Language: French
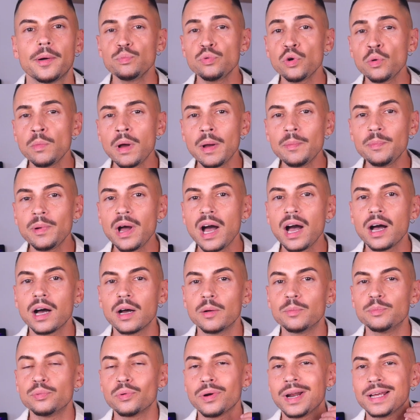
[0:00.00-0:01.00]
Pour ma
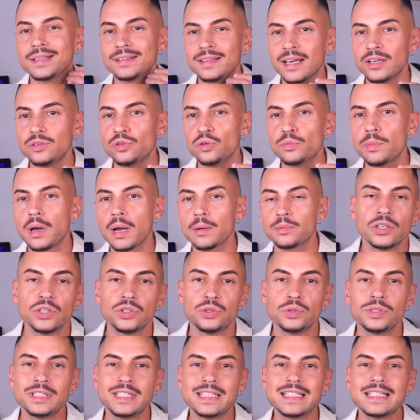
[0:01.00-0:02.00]
part, pour la taille de barbe,
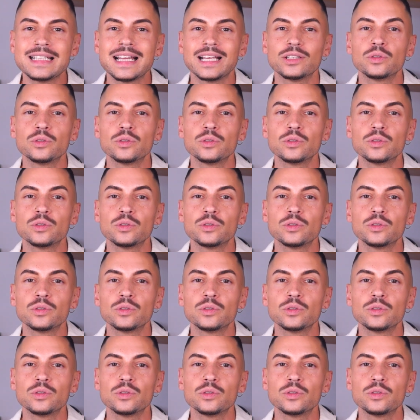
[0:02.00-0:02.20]
j'utilise la